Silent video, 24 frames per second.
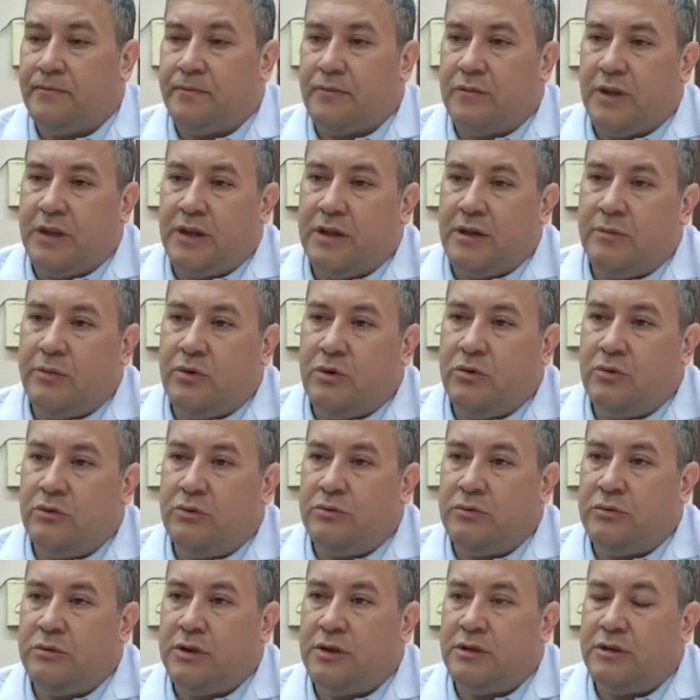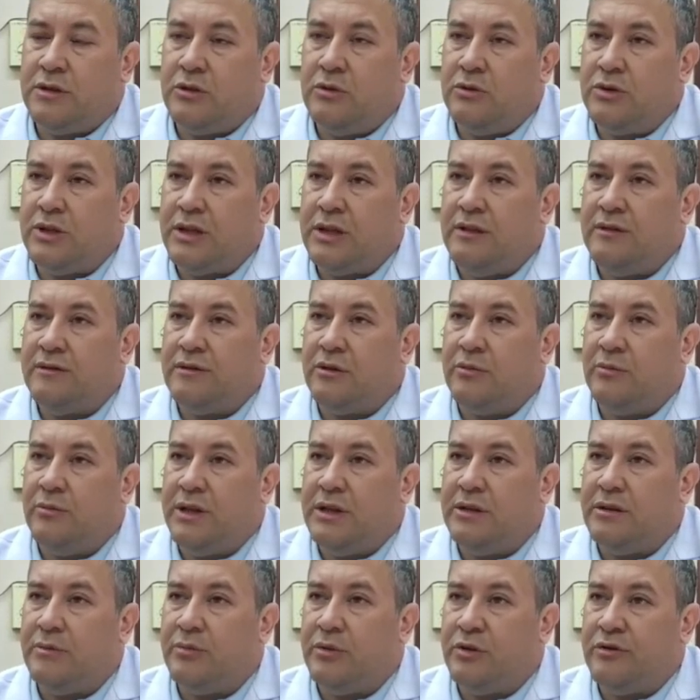Tenemos un, entre un 15 a un
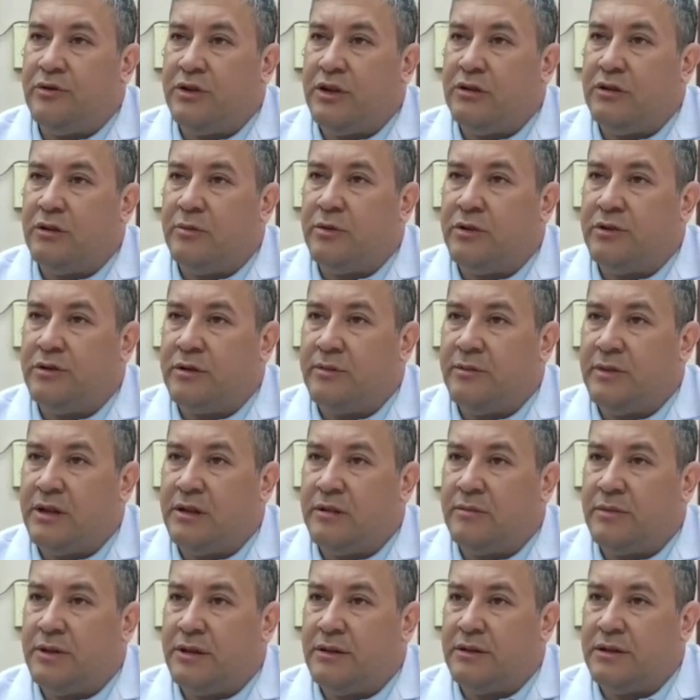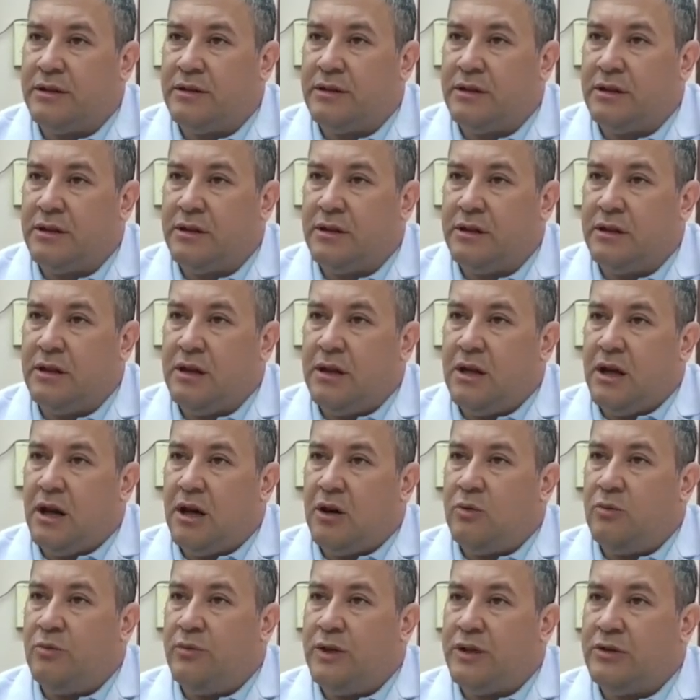20% aproximadamente de
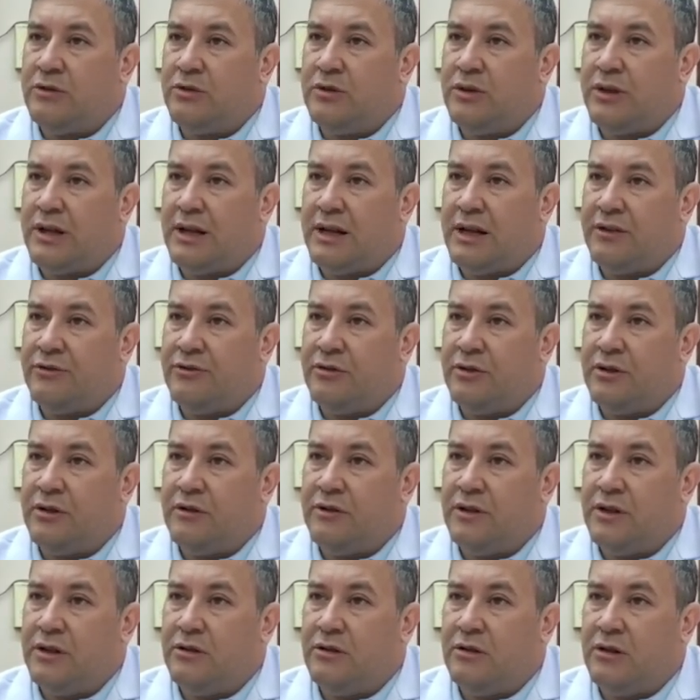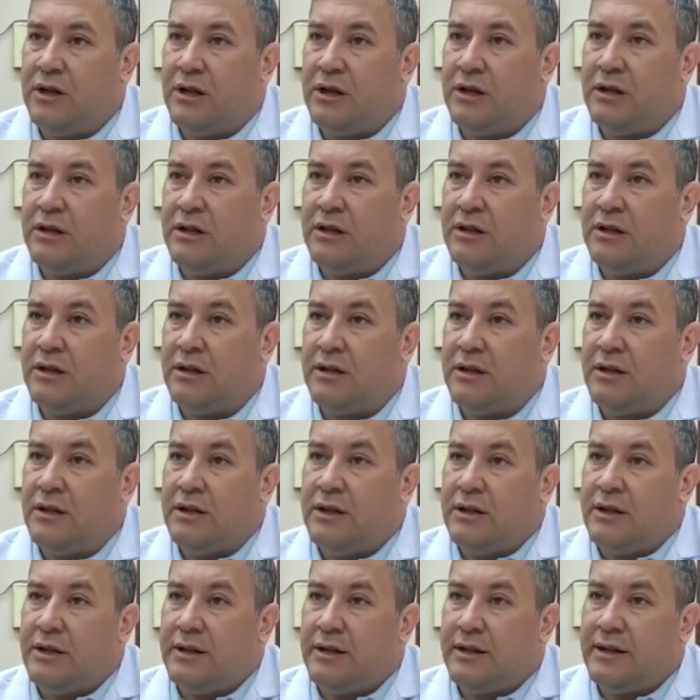aumento de casos debido a
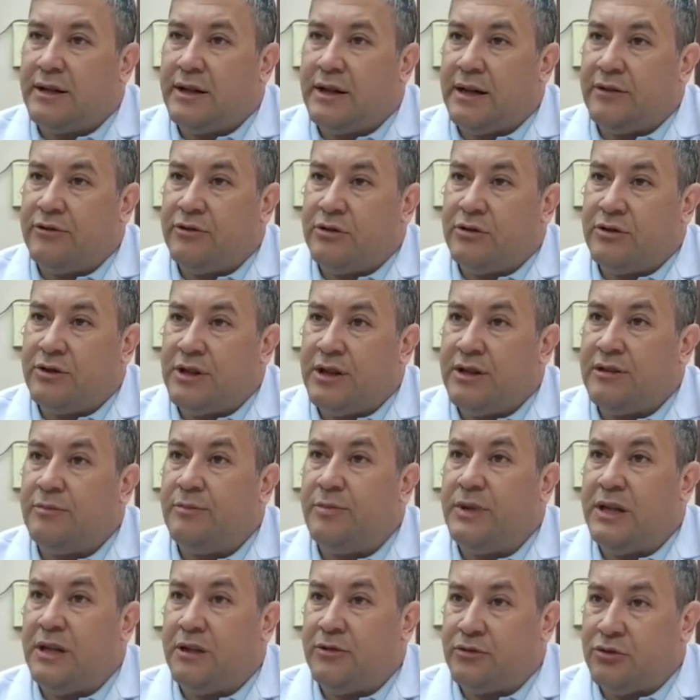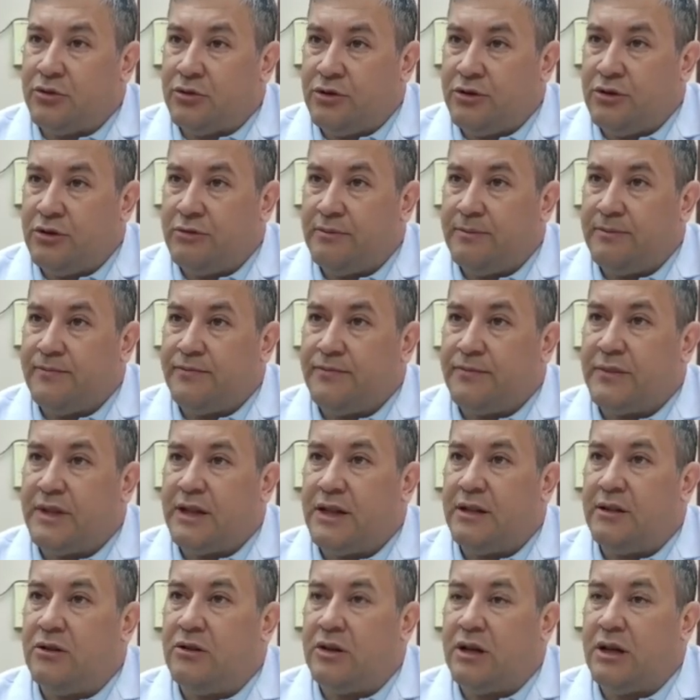casos respiratorios,
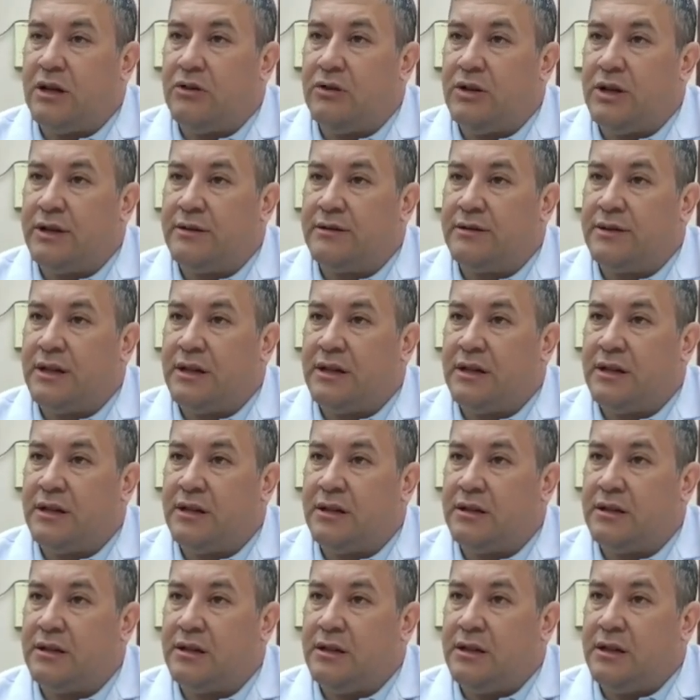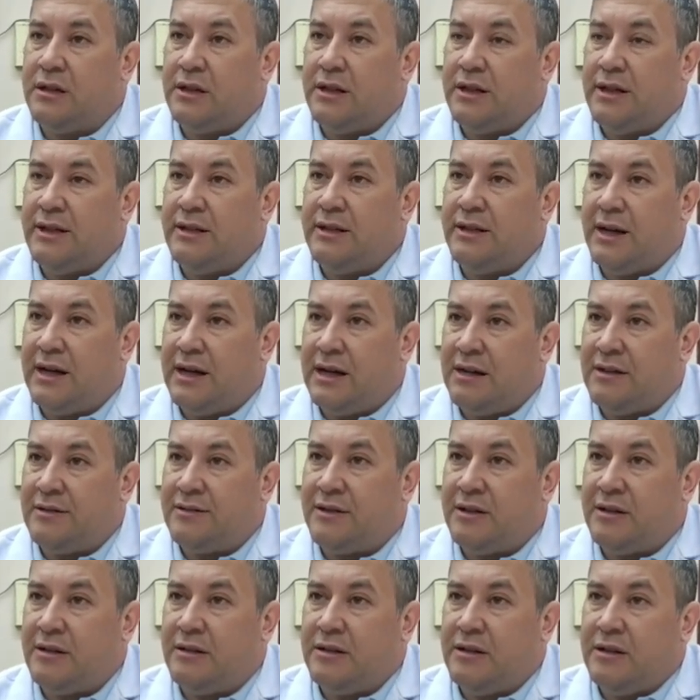que es lo que ahora está en
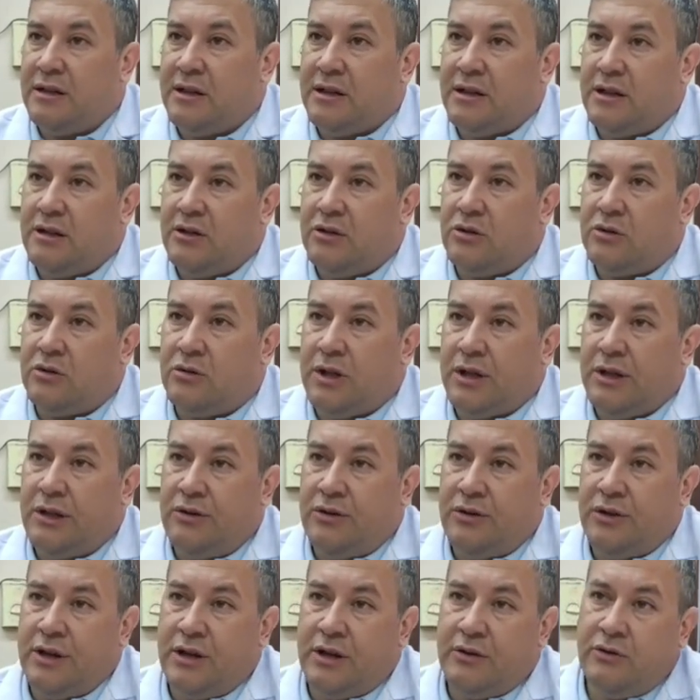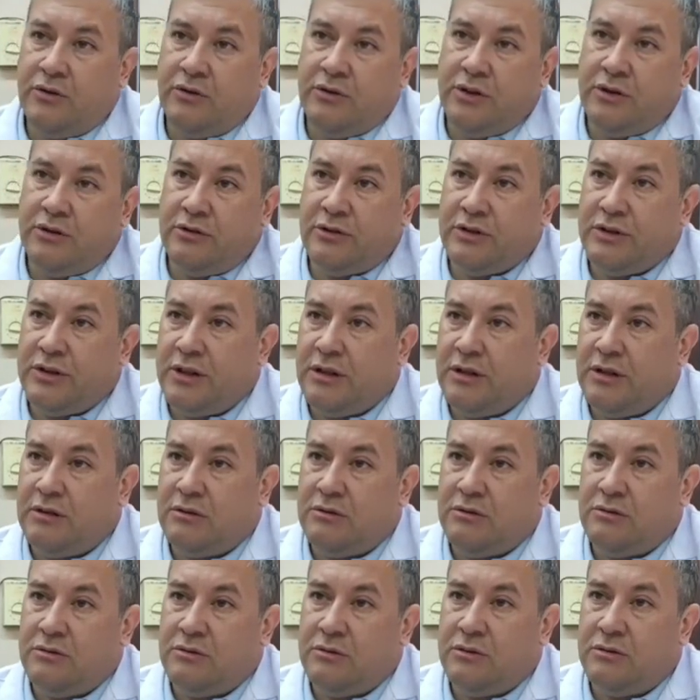alza. Los cuadros de arbovirosis tienen
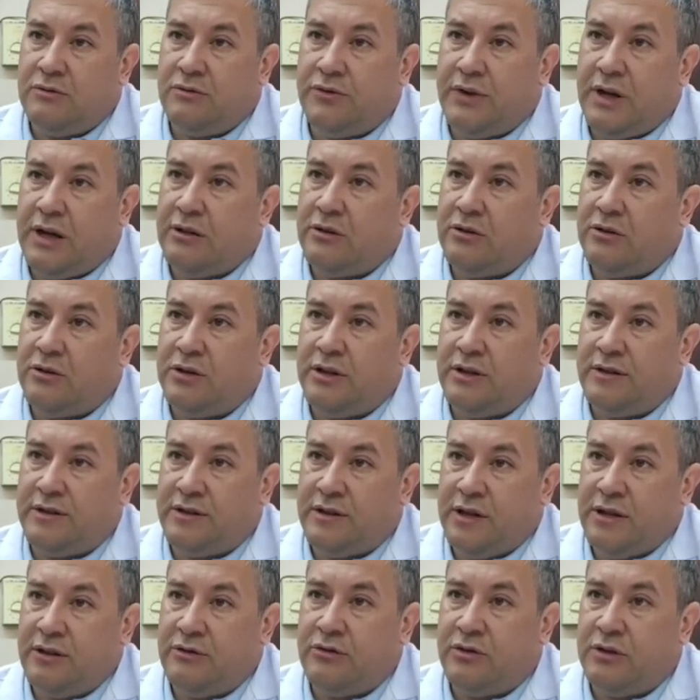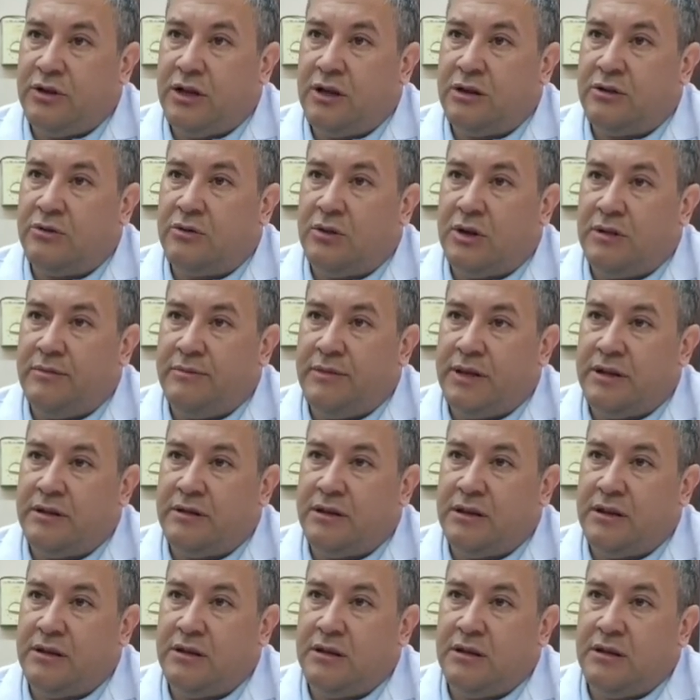un franco descenso ya
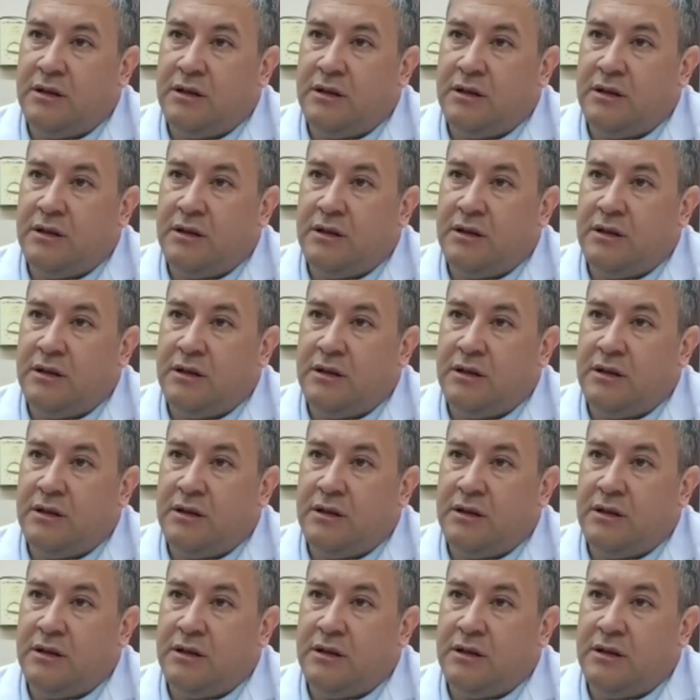actualmente